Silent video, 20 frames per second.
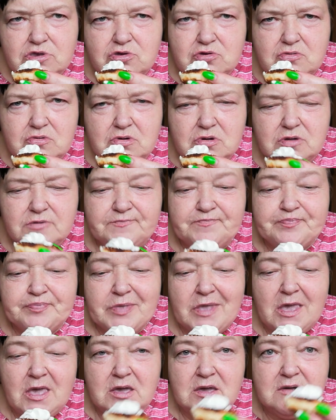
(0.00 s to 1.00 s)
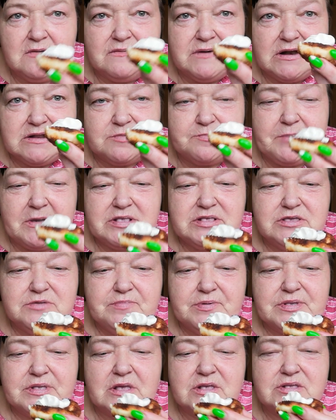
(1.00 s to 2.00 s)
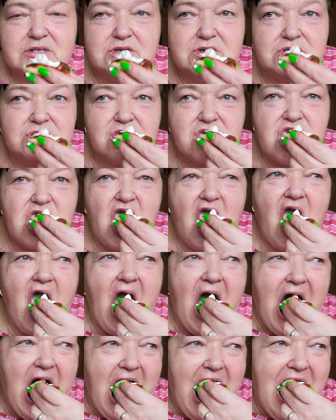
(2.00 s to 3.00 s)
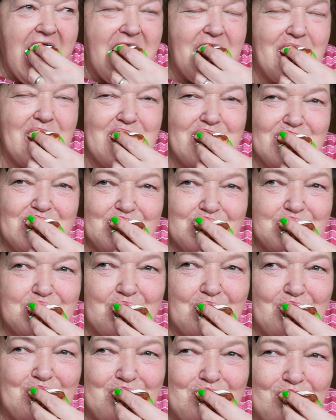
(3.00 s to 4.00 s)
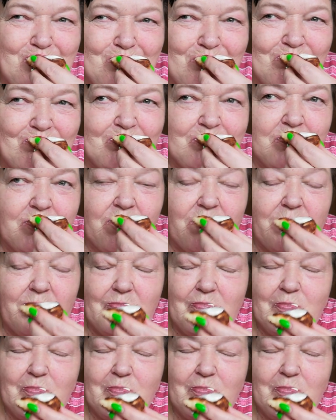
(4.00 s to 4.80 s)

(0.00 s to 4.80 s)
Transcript: Чего? Валь, спасибо за сырники. М-м-м.